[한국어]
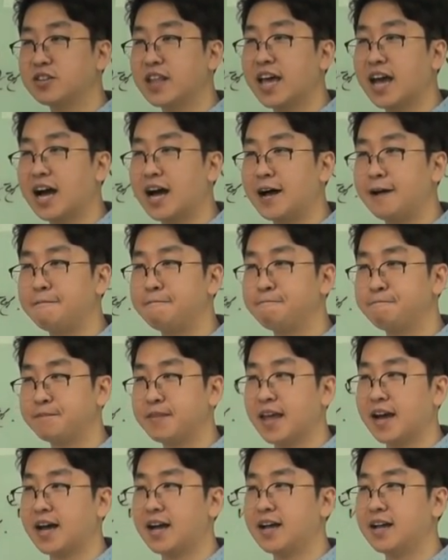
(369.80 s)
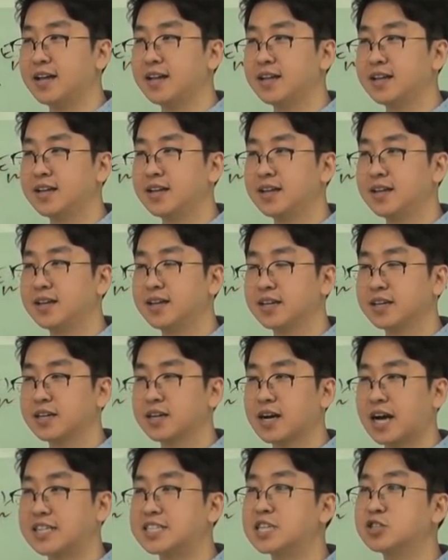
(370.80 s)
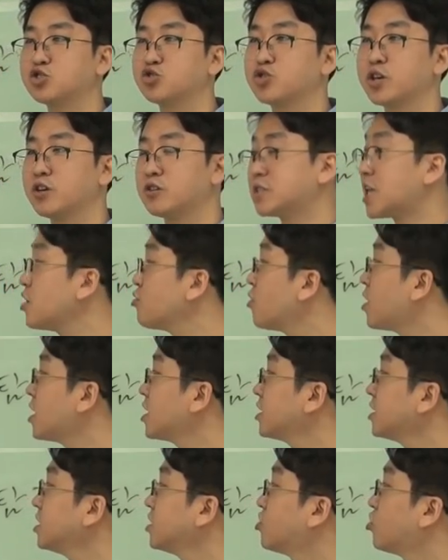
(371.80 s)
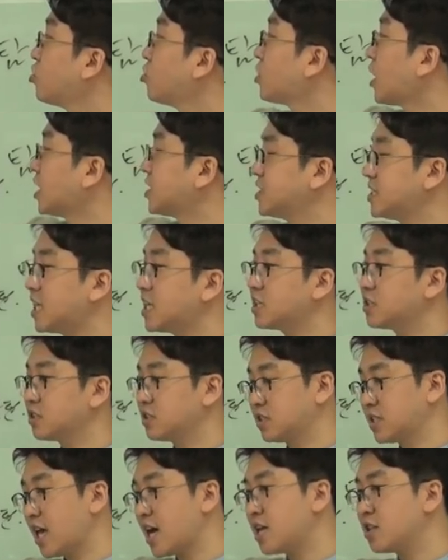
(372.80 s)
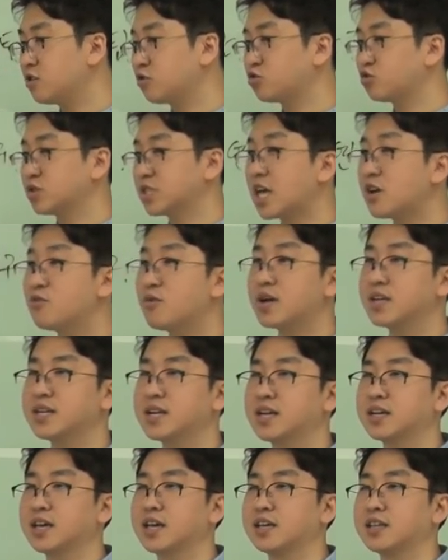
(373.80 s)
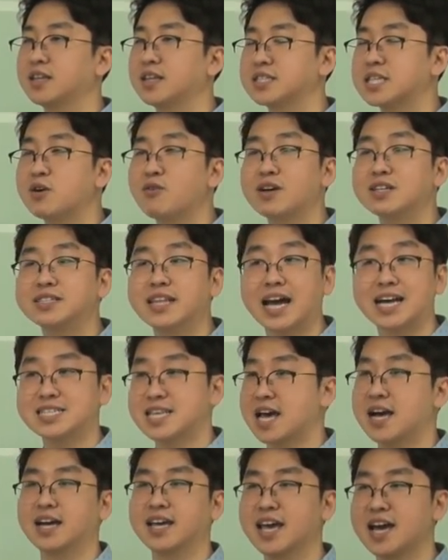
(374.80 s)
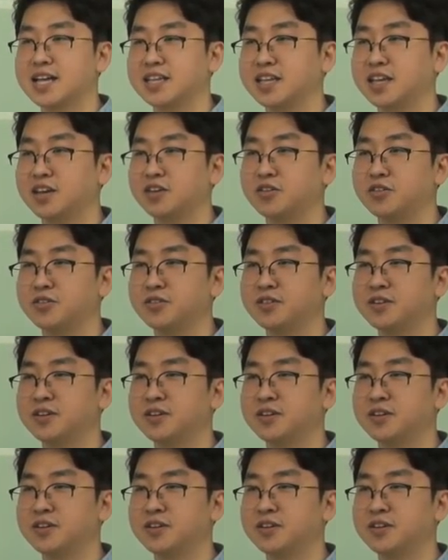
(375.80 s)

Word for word: 내가 내가 가장 중요해요. 상관 이거 같이 상, 생하는것 중에 상관이란 게 있는데 상관은 내가 생각한 게 아니에요.